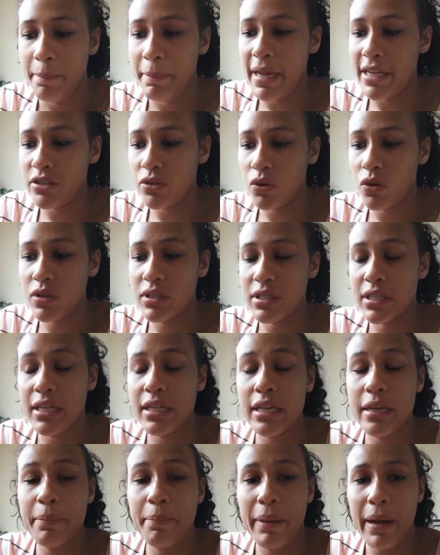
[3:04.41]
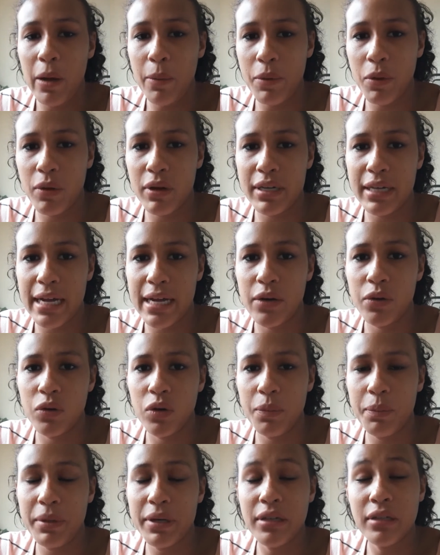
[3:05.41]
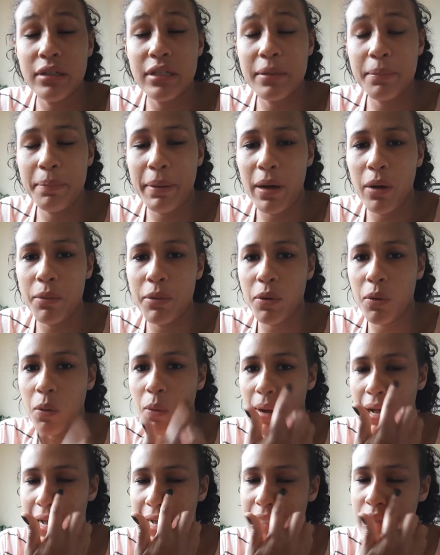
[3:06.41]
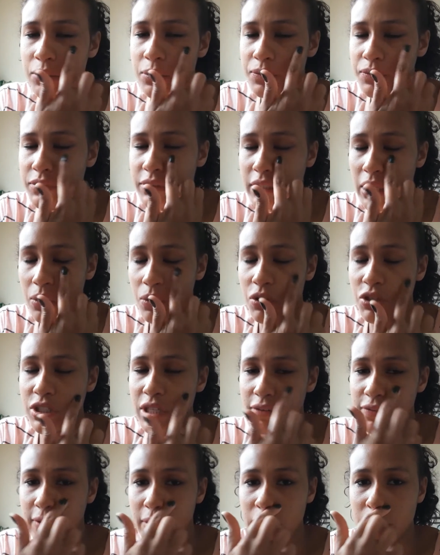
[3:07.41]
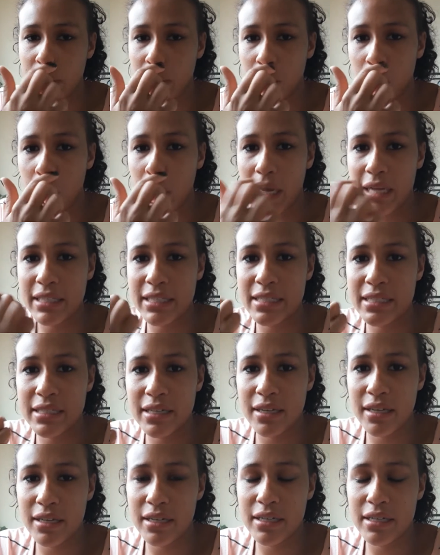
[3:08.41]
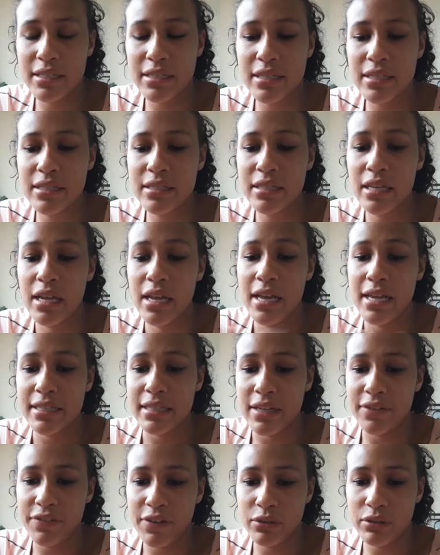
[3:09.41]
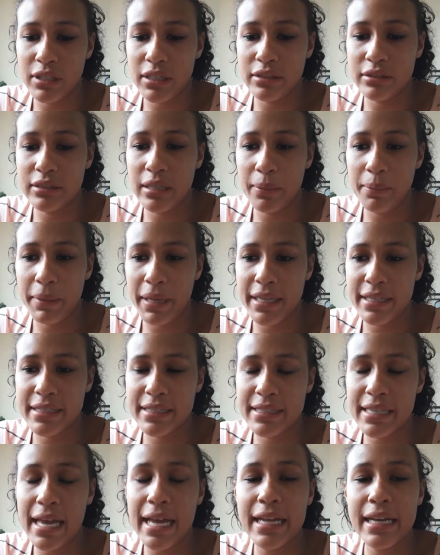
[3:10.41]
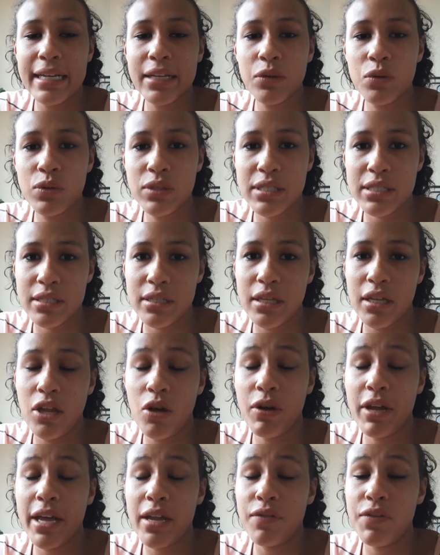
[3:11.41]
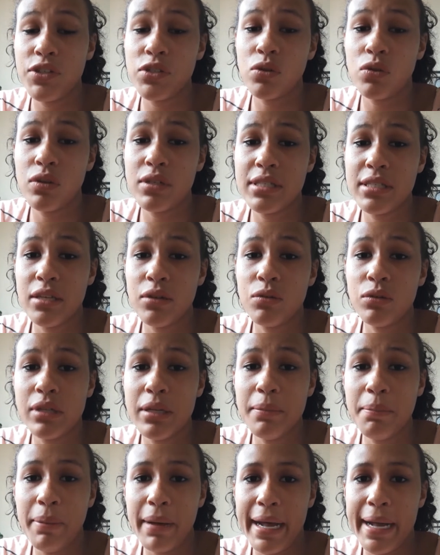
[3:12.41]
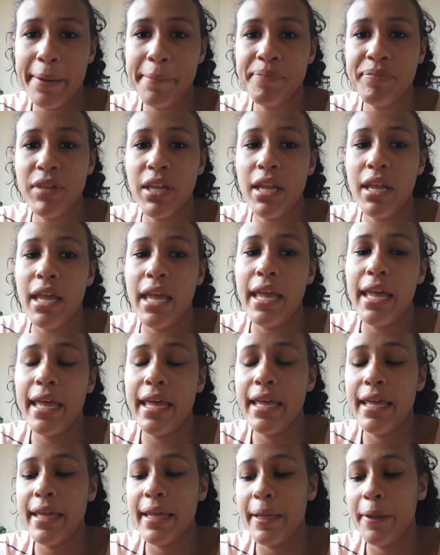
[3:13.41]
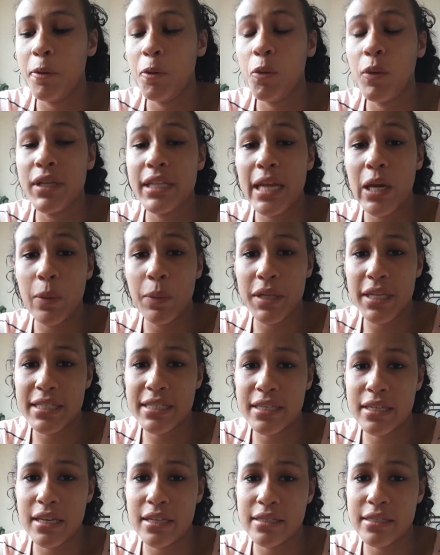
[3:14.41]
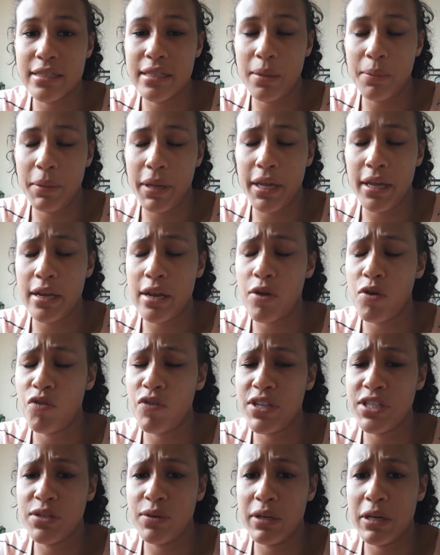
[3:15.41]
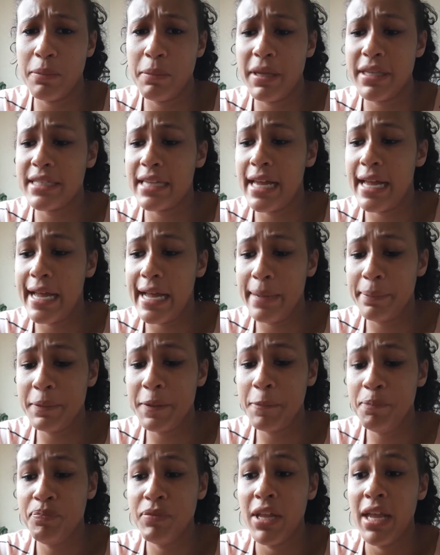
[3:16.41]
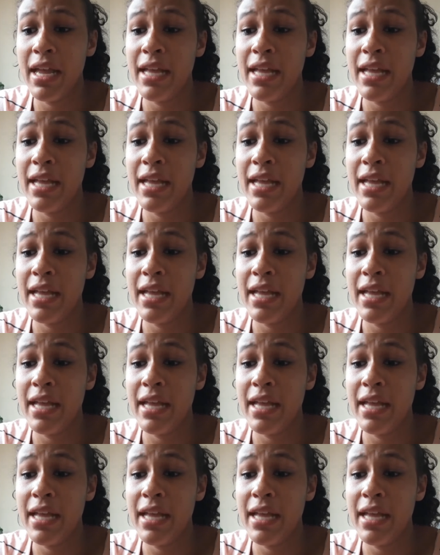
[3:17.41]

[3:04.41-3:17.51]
Mas eu consegui limpar o meu guarda-roupa, limpar o meu quarto. Então hoje tá faltando o quarto das crianças Tá faltando também sala e cozinha e eu quero ver se eu consigo limpar é, o guarda-roupa das crianças também, que aí vai ser uma limpeza rápida.